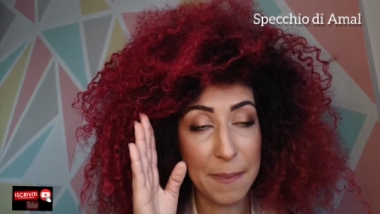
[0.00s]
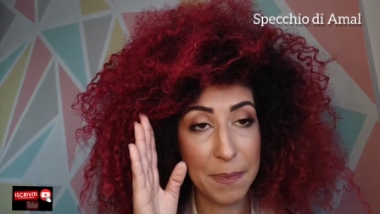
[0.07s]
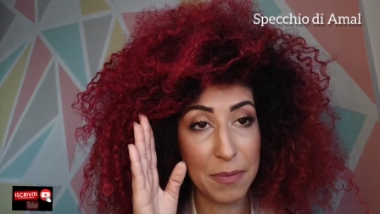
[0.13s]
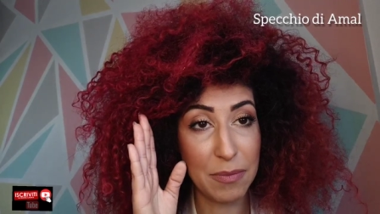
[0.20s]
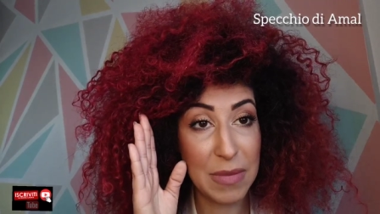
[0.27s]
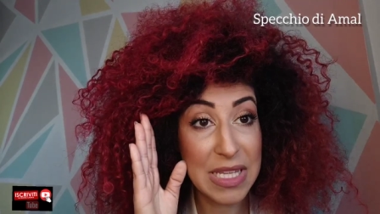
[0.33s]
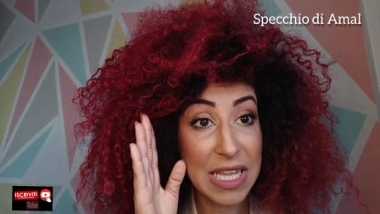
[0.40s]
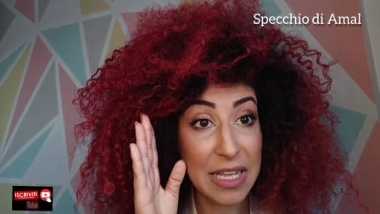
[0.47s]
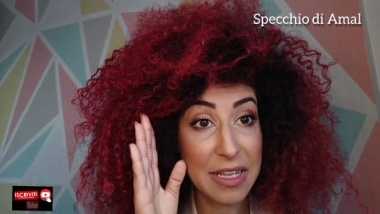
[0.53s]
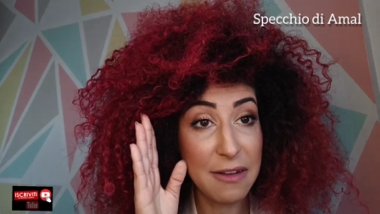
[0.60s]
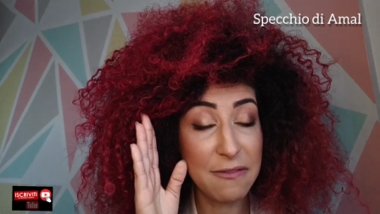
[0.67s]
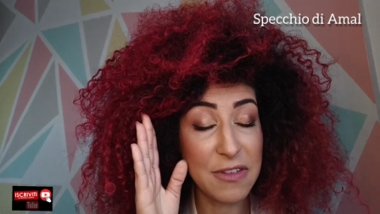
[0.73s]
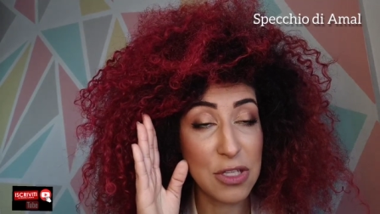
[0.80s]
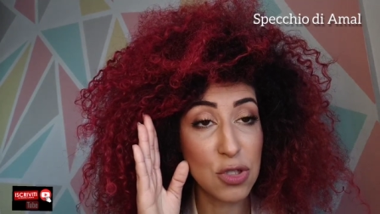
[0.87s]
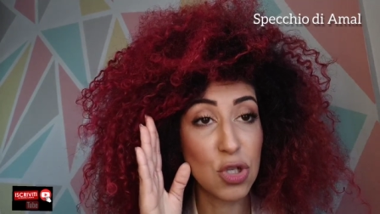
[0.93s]
metà
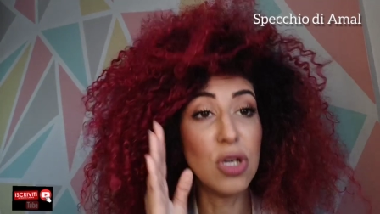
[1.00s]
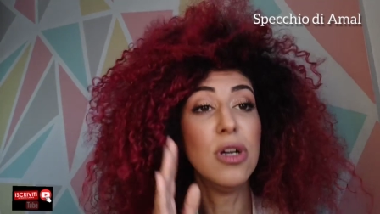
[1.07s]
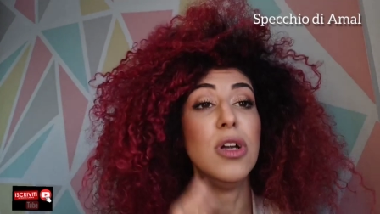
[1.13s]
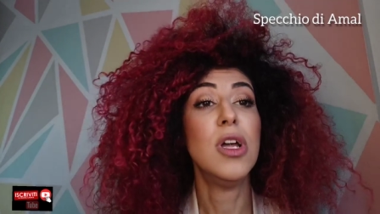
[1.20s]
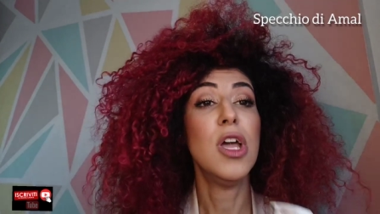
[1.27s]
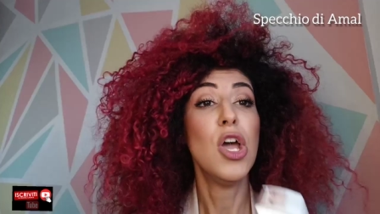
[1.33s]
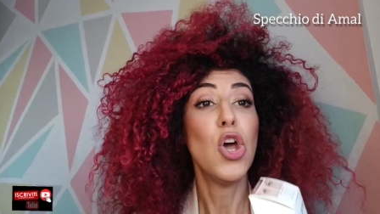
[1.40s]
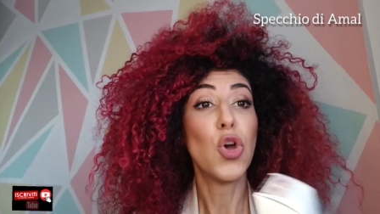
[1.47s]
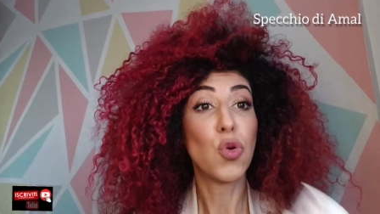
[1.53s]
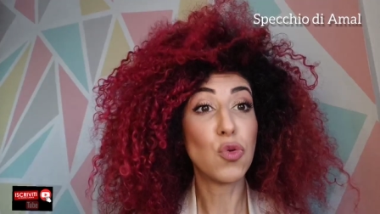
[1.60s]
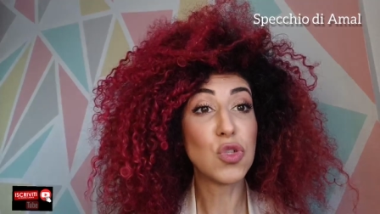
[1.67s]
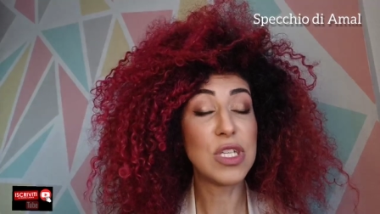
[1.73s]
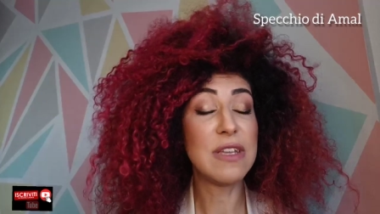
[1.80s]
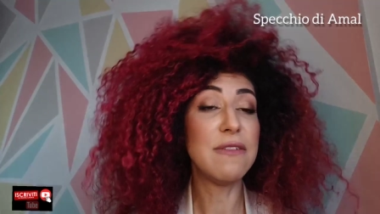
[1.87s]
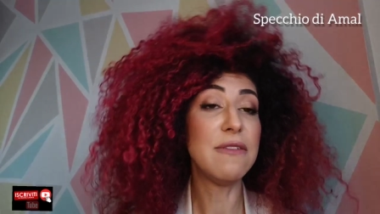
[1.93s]
del viso
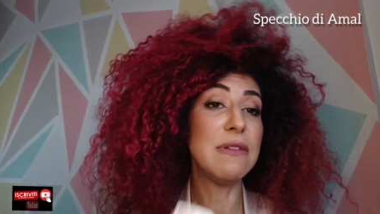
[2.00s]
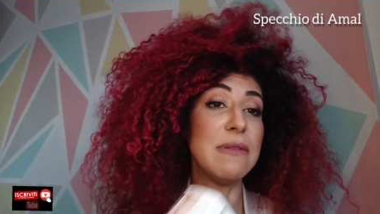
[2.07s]
così